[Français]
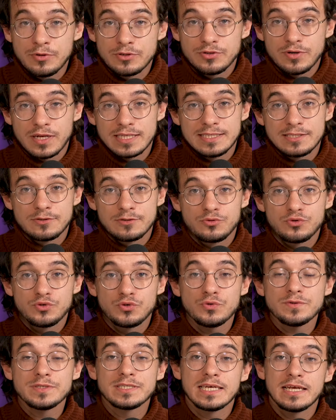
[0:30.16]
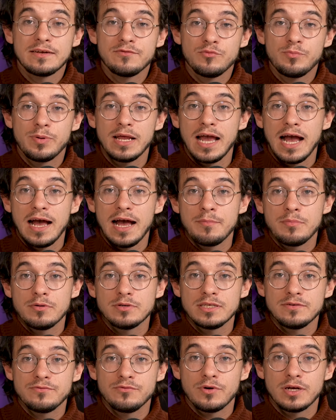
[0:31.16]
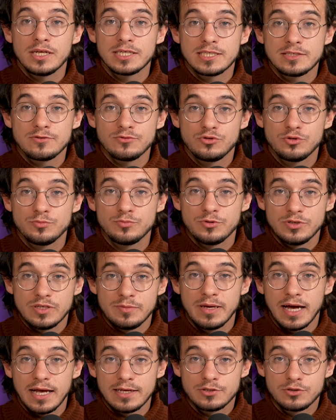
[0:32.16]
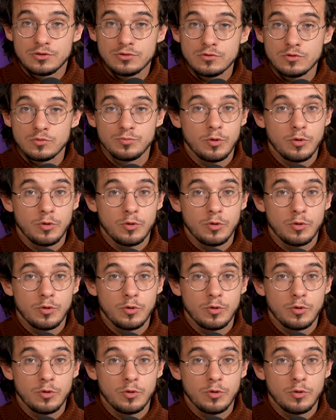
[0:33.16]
pause dans la discussion. Si elle vous plaît, abonnez-vous à la chaîne YouTube de Libération.